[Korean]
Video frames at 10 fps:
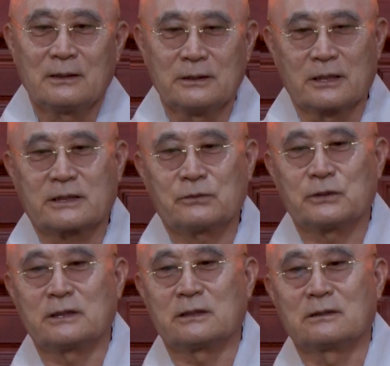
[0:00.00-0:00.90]
이렇게
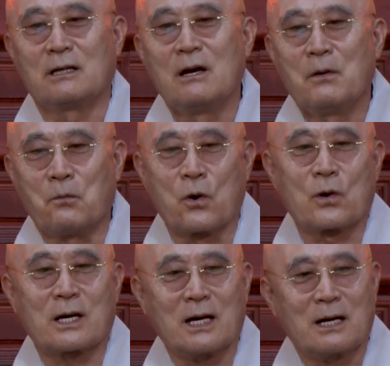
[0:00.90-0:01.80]
우리는
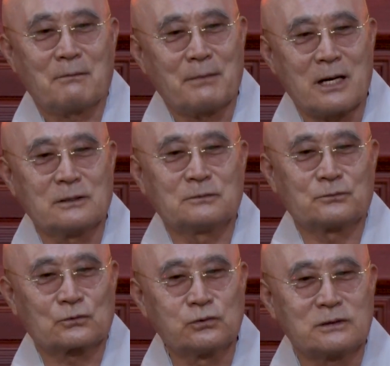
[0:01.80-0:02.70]
몸과
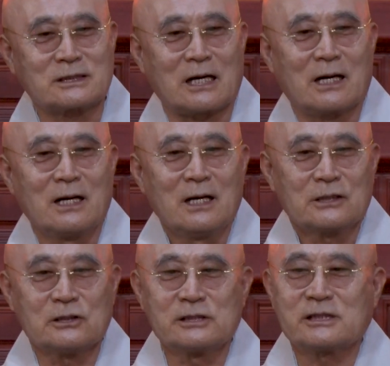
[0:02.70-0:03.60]
마음 둘 다
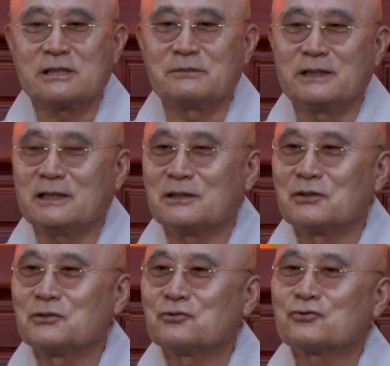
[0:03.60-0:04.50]
열심히
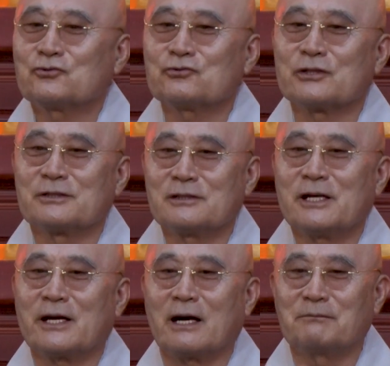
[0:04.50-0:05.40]
수련을
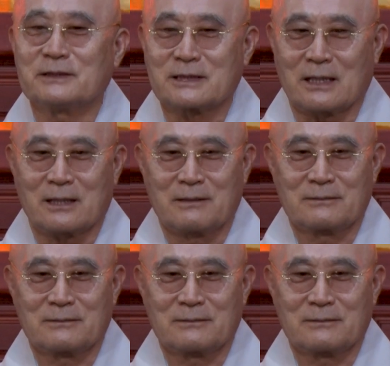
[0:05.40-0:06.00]
해야 합니다.